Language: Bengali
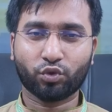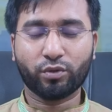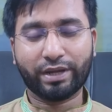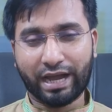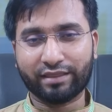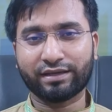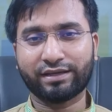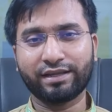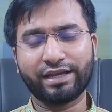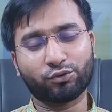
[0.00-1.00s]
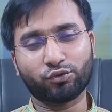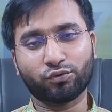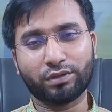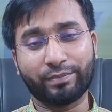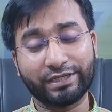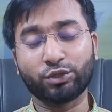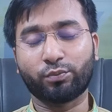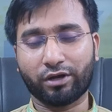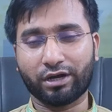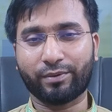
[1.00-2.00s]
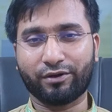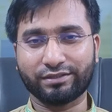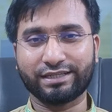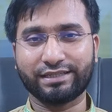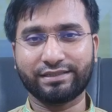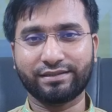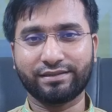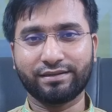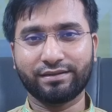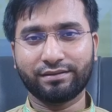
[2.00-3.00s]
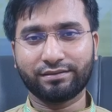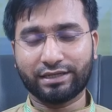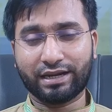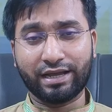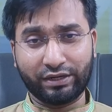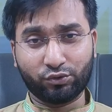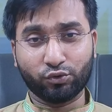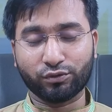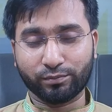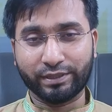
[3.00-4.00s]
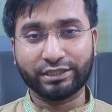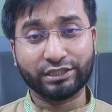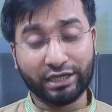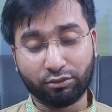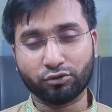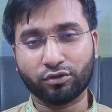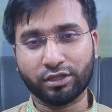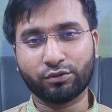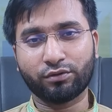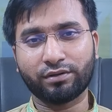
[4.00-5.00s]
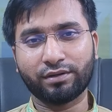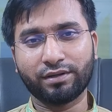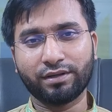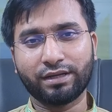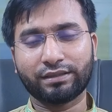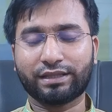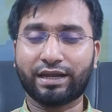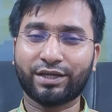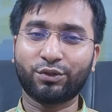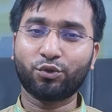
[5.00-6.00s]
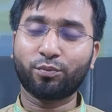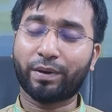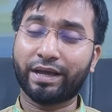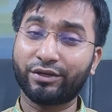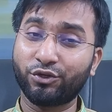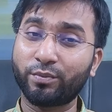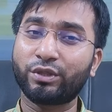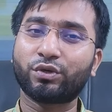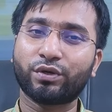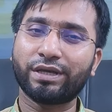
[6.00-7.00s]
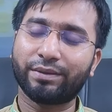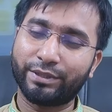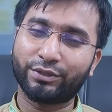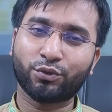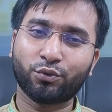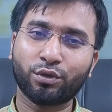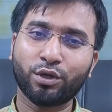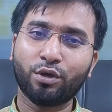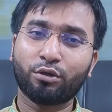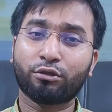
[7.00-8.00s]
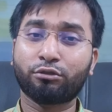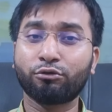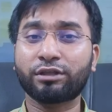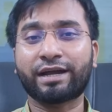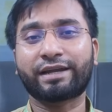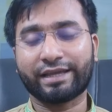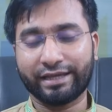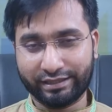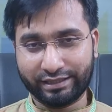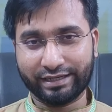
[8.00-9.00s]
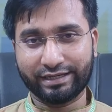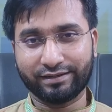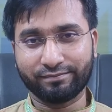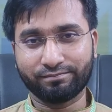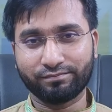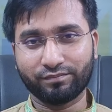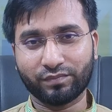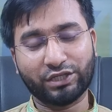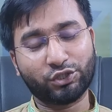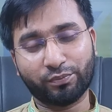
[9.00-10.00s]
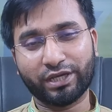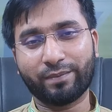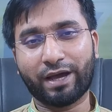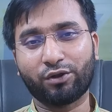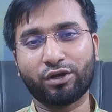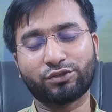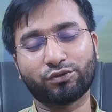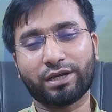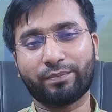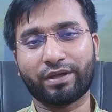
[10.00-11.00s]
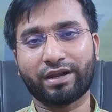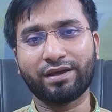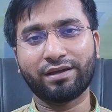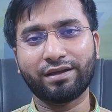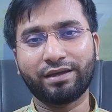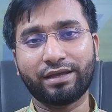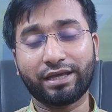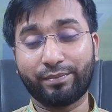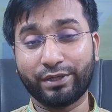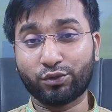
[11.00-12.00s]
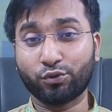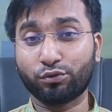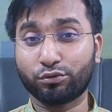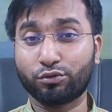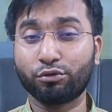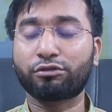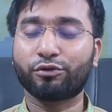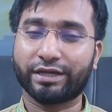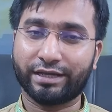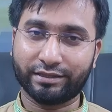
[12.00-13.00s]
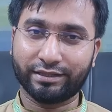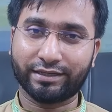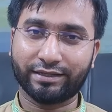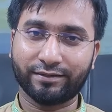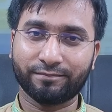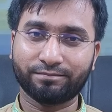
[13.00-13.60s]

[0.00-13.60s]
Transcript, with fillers: তবে কাঁচা খেলে একটু বেশি উপকার পাওয়া যায় যারা একটু বেশি স্বাস্থ্য সচেতন তারা কিন্তু প্রায় নিয়মিতই এই বিটরুট জুস আকারে খেয়ে থাকেন তাই সবথেকে ভালো হয় যদি আপনারা এই বিটরুট জুস করে খেয়ে থাকেন